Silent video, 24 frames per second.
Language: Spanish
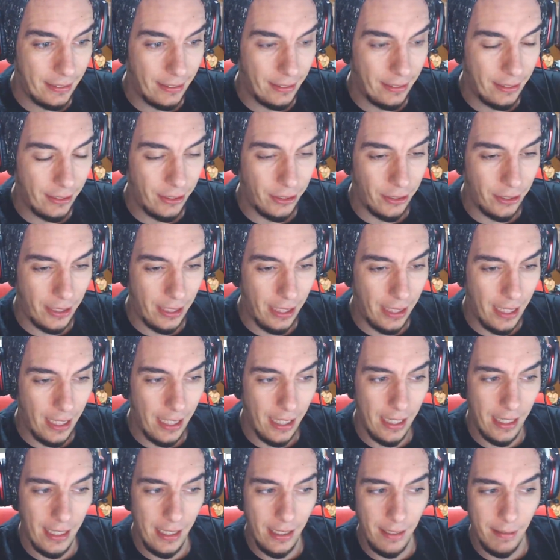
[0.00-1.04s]
Ok,
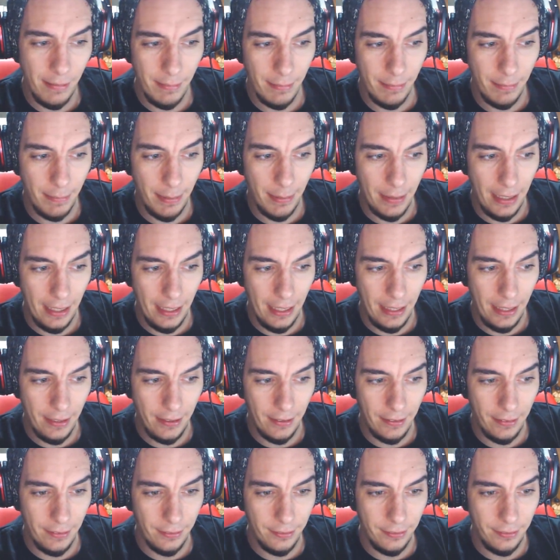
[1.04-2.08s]
vale.
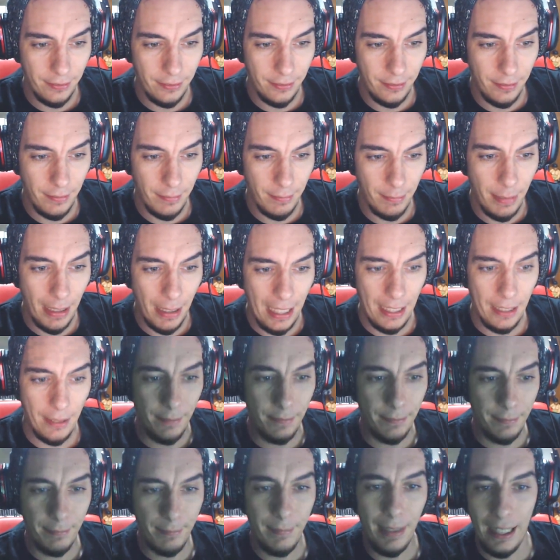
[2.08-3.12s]
Vale,
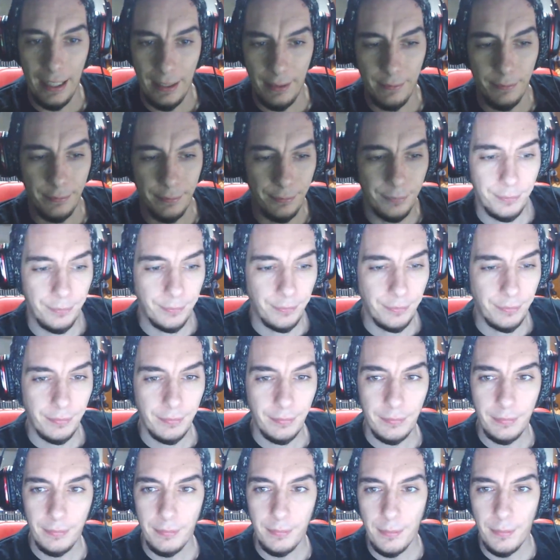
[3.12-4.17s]
vale.
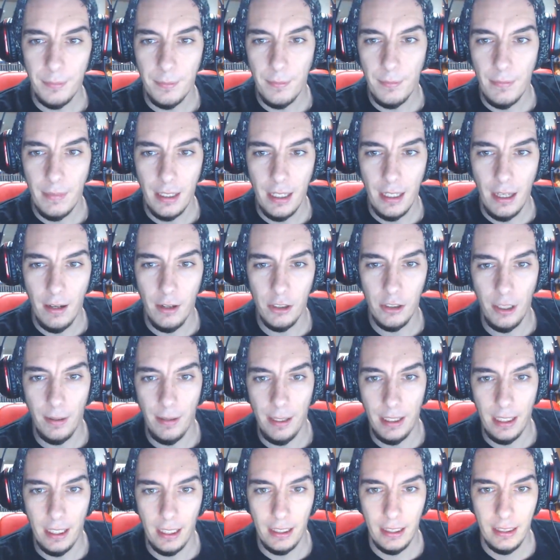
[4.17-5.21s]
Vamos a
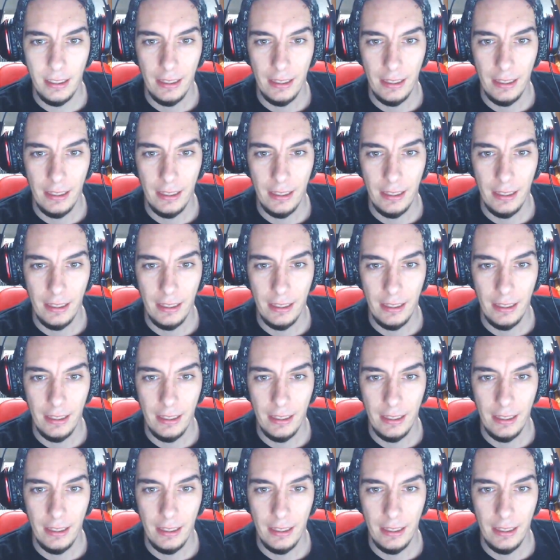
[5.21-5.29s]
ver.